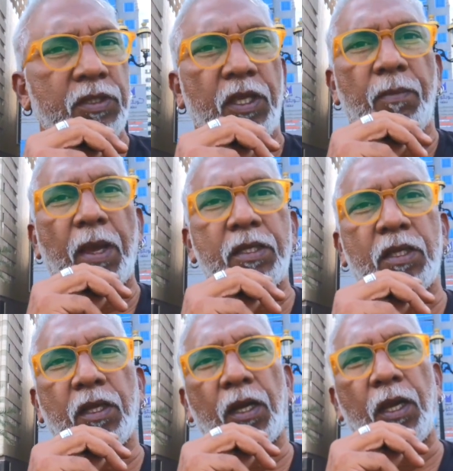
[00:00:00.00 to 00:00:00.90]
चीज़ें
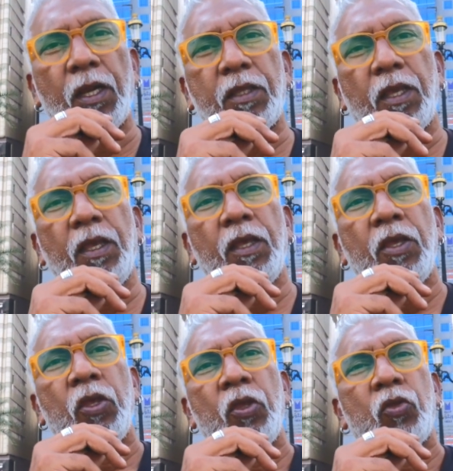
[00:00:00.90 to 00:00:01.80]
इमेजिन करने लगते हैं
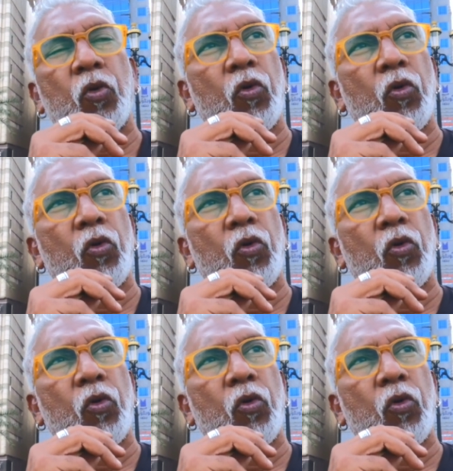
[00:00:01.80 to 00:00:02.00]
तो